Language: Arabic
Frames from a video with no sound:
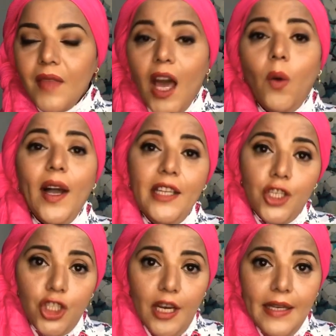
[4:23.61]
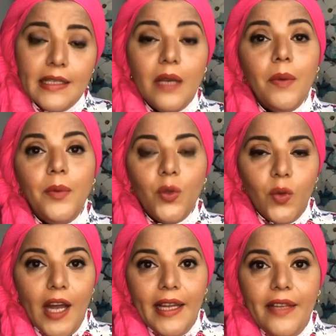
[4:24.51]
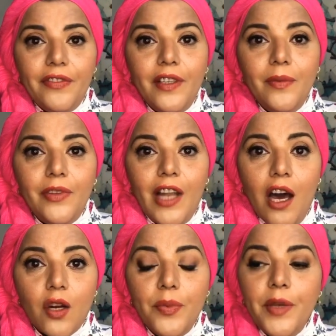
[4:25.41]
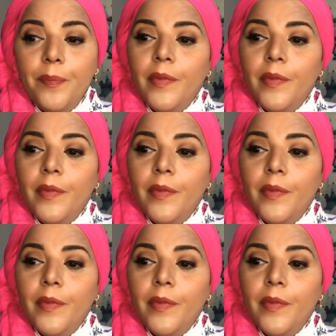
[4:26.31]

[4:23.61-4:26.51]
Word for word: او اينشتاين زي ما بنقول عليه في العربي